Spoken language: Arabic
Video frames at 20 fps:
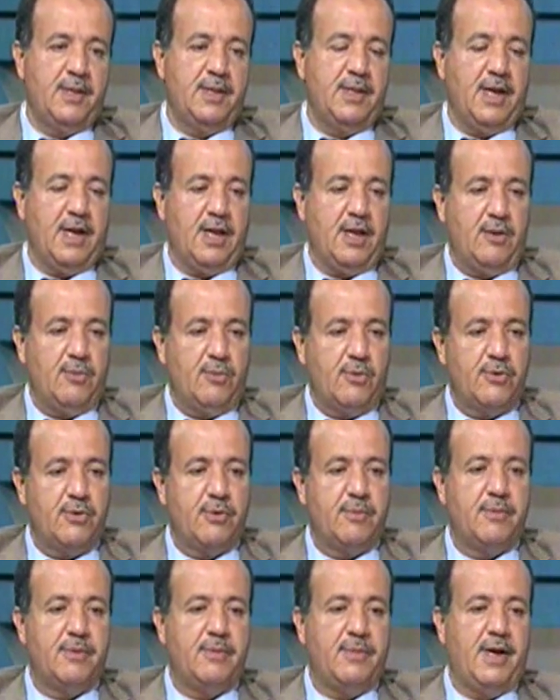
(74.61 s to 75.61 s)
داخل
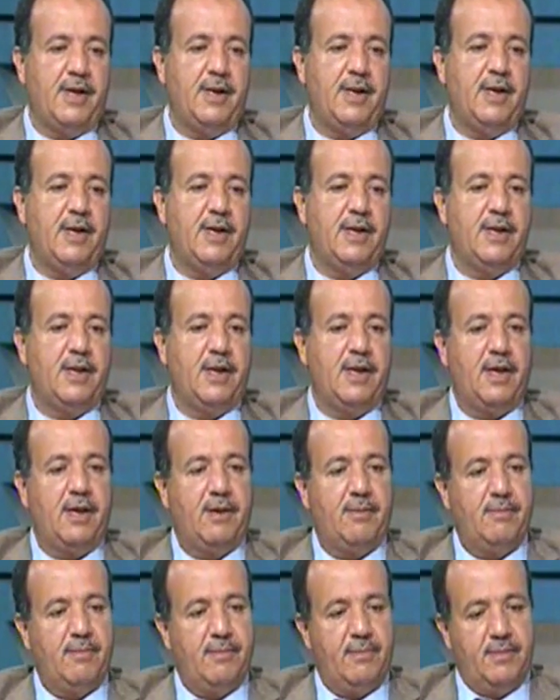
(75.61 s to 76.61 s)
المدن بمعنى ان
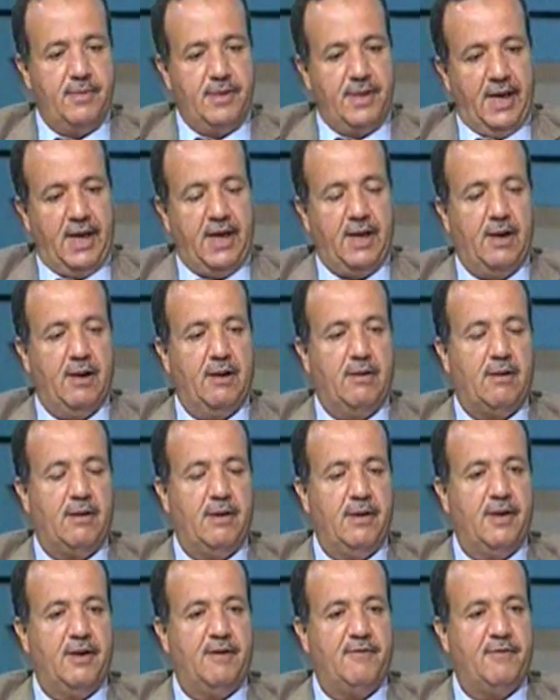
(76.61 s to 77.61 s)
انا داخل
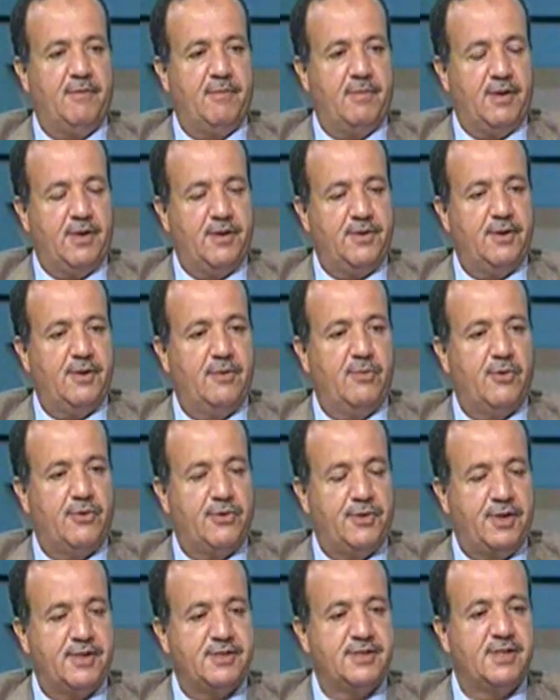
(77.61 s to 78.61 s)
القاهره في المناطق
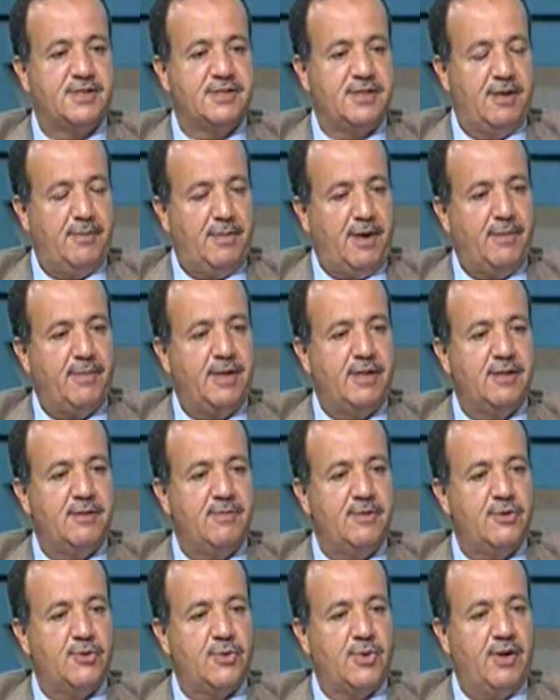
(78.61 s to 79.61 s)
المكتظه زي ما عملت
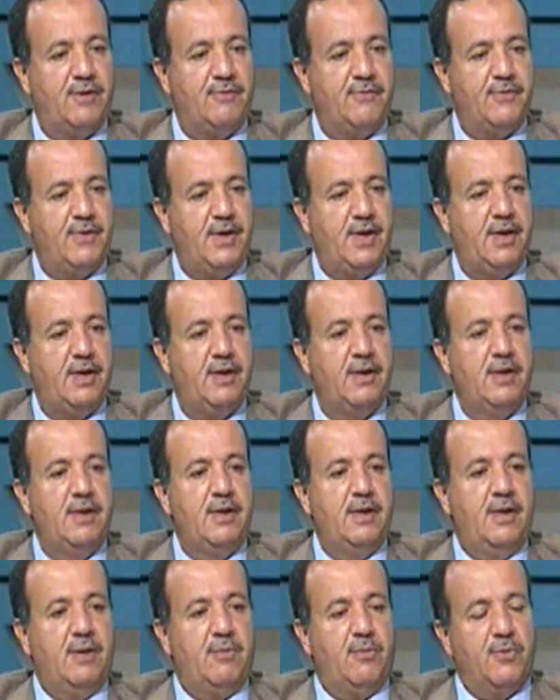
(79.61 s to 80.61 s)
مترو الانفاق
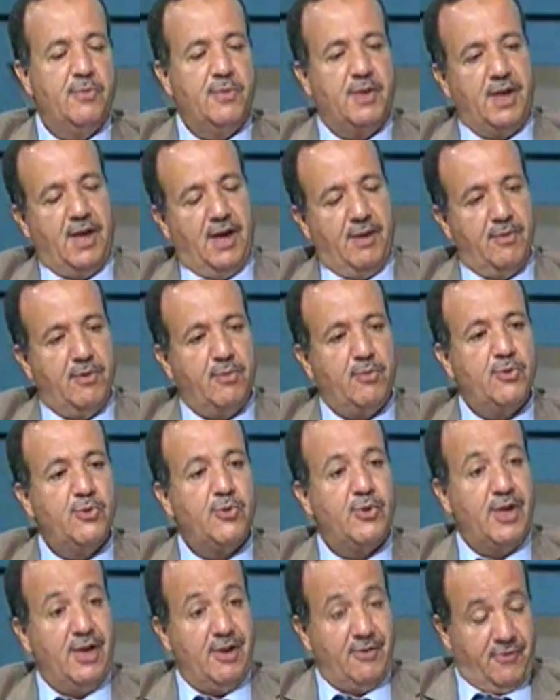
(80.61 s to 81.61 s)
ممكن اعمل
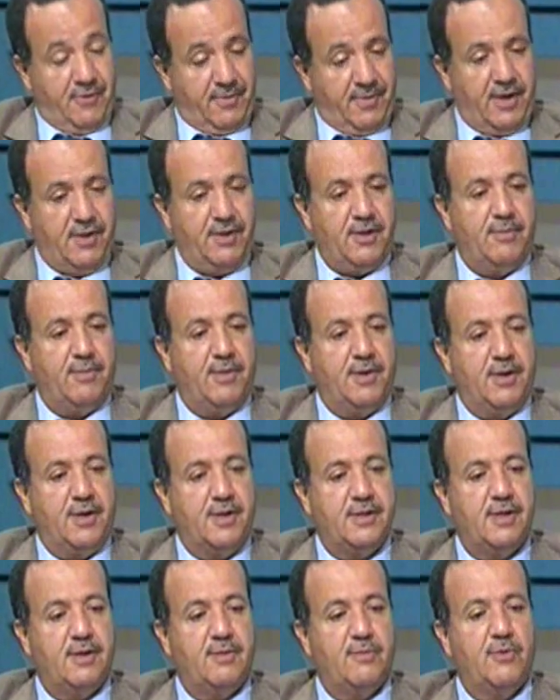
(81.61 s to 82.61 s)
مونوريل في بعض
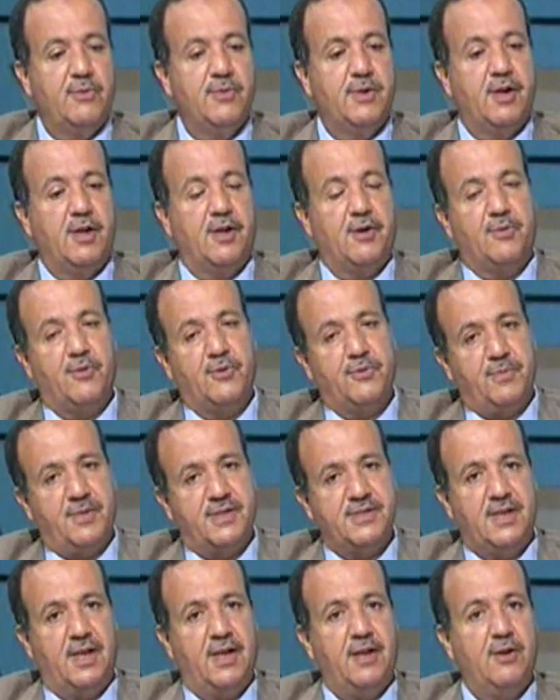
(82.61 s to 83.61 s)
المناطق ممكن اربط
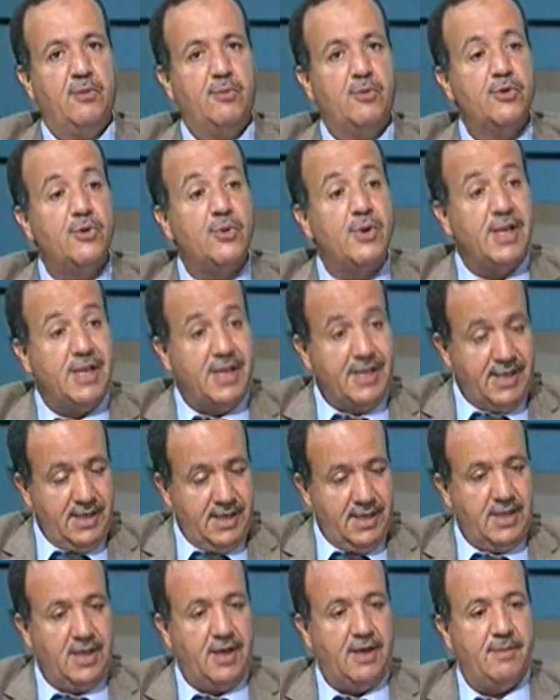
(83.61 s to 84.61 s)
مثلا المدن
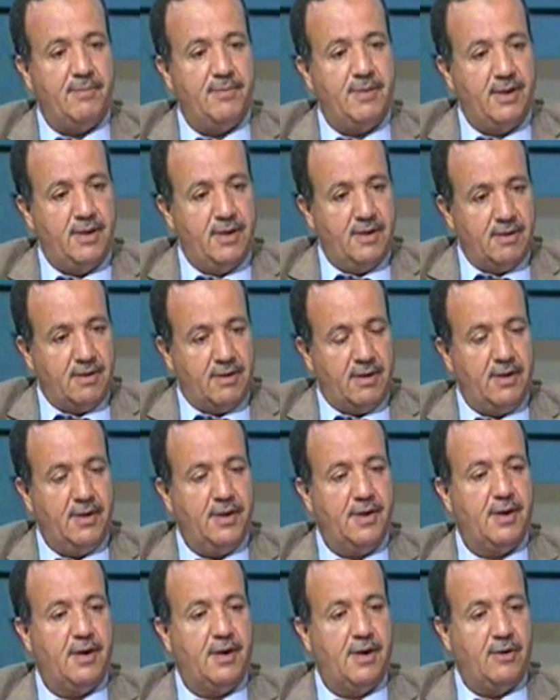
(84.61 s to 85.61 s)
الجديده
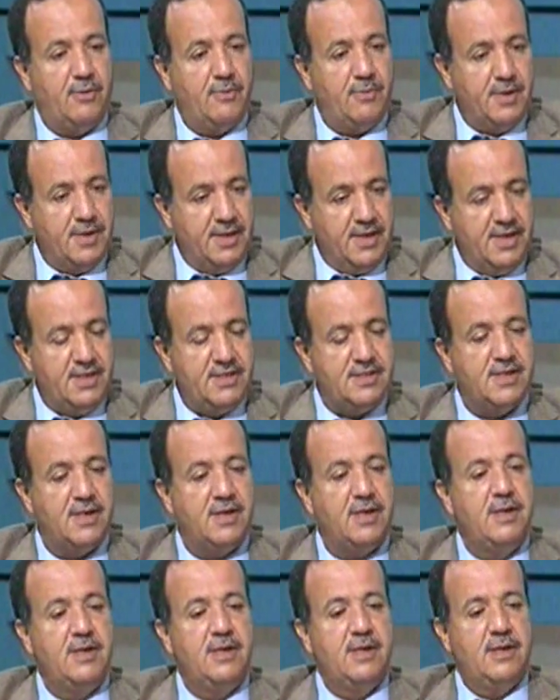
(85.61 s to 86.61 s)
بالقاهره او
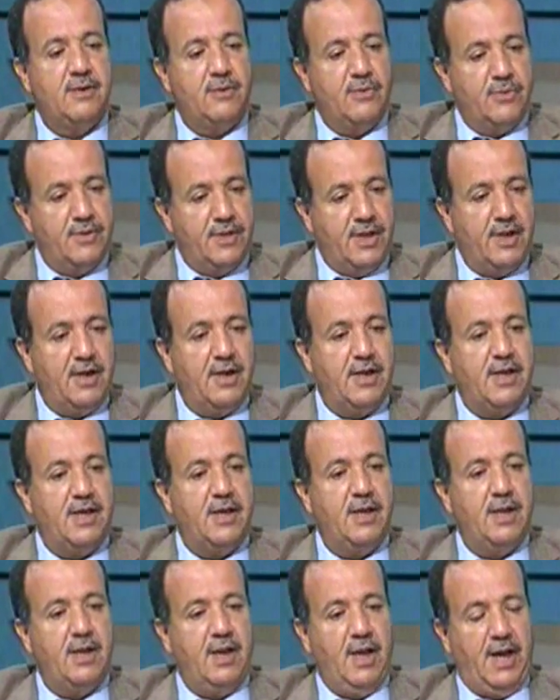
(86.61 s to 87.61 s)
بالجيزه وده
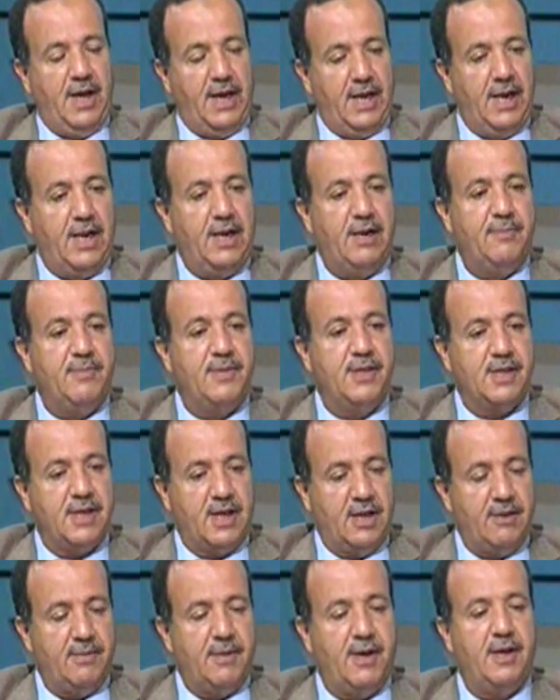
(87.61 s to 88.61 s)
الحاله اللي
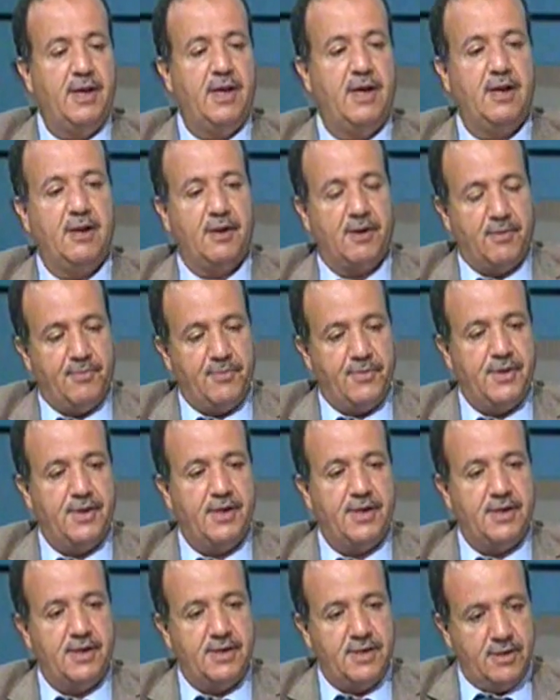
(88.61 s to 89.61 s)
بنتكلم عنها لربط
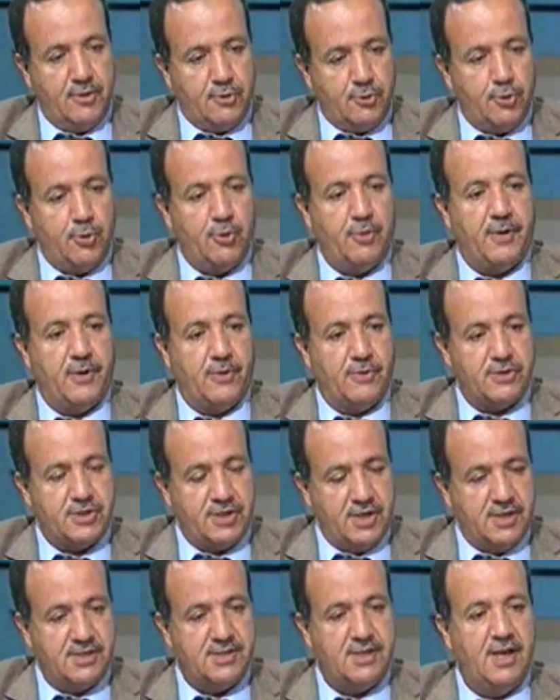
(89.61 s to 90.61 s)
آه، اكتوبر
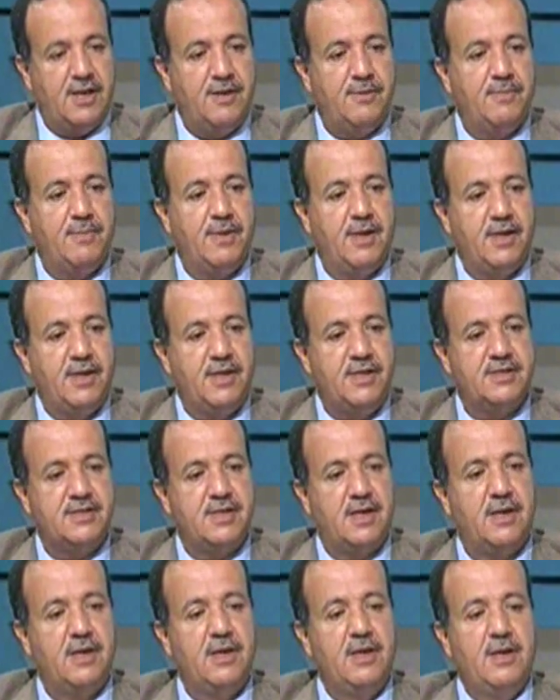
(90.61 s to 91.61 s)
والشيخ زايد
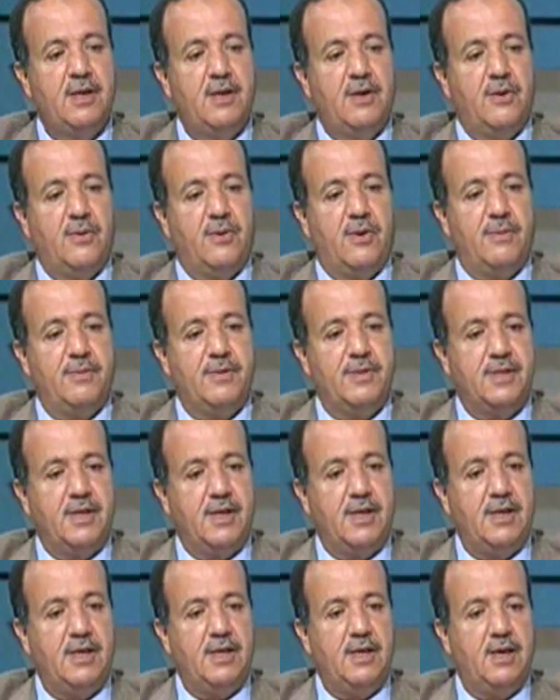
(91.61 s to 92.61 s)
بالجيزه
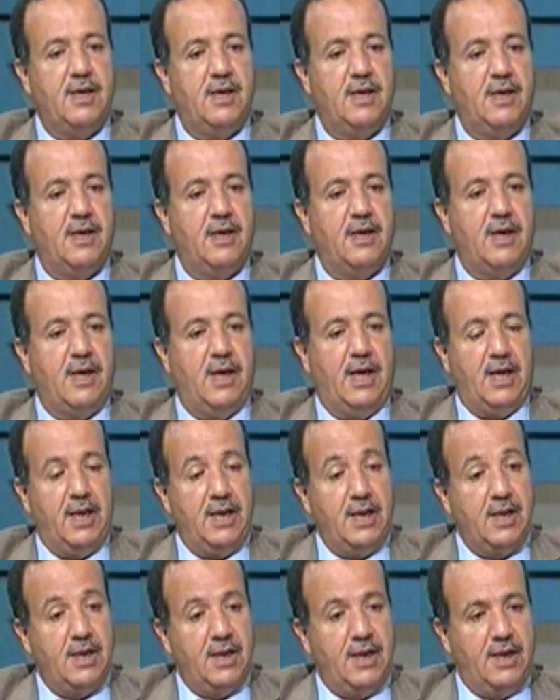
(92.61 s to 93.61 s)
وبالتالي آه،
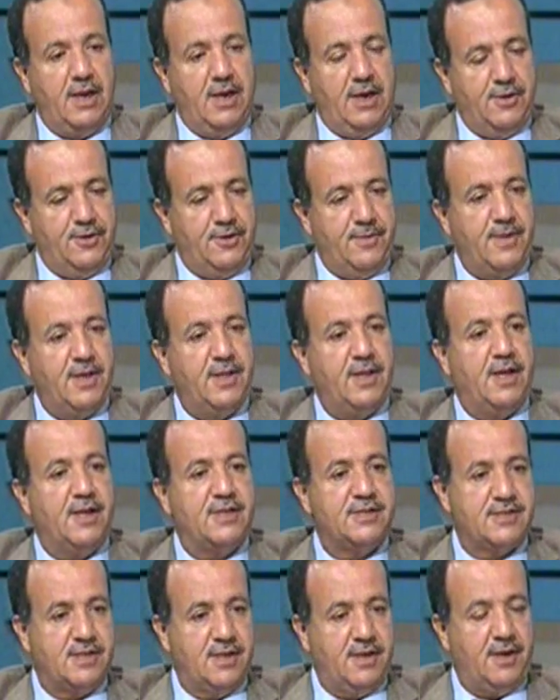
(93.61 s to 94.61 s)
اقلل الاعتماد على
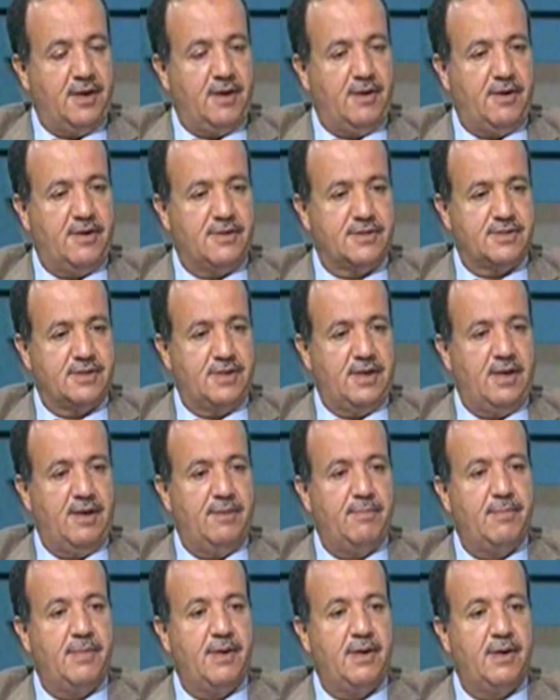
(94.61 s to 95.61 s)
السياره الخاصه
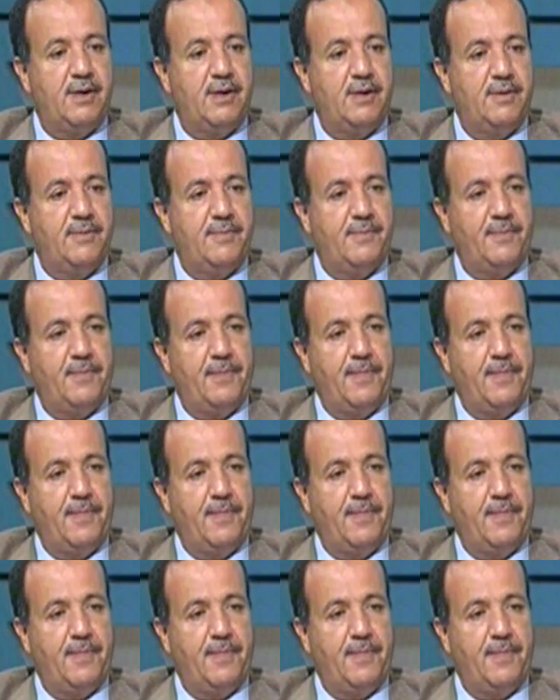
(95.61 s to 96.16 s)
اما طب بالنسبه